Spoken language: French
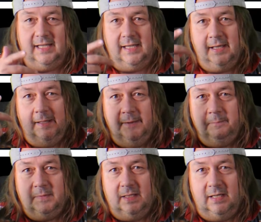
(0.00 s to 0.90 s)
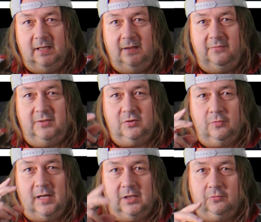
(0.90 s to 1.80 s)
les, les
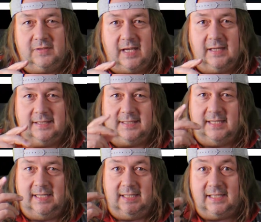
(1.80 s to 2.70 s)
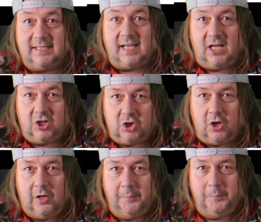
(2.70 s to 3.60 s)
visuels et tout ça, c'est Chris
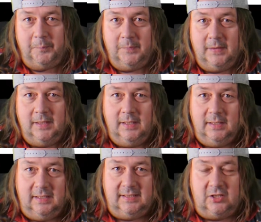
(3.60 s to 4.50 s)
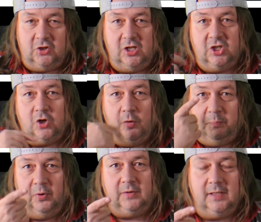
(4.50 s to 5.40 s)
Angel. Chris Angel et j'ai un
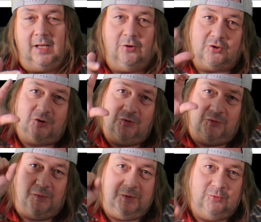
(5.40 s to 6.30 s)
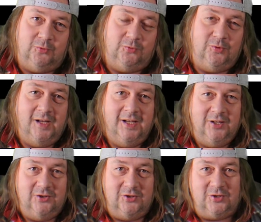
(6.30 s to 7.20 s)
pote, d'ailleurs je fais un petit coucou
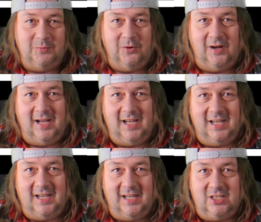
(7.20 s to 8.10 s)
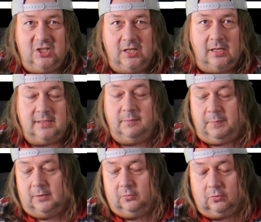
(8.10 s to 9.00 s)
justement à Jenna, c'est
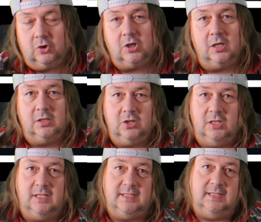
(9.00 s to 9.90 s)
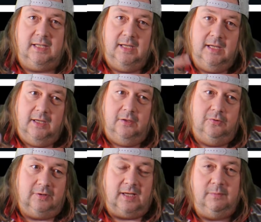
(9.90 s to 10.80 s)
pas notre chien, hein. Jenna c'est
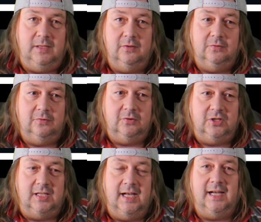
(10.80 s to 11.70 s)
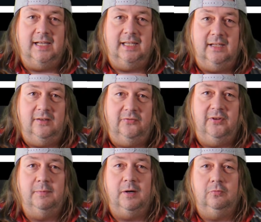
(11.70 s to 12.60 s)
notre amie euh, Jenna et
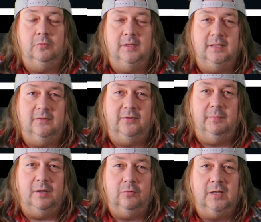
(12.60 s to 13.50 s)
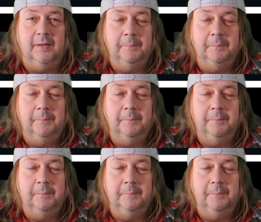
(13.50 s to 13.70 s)
Phil et Phil Barouk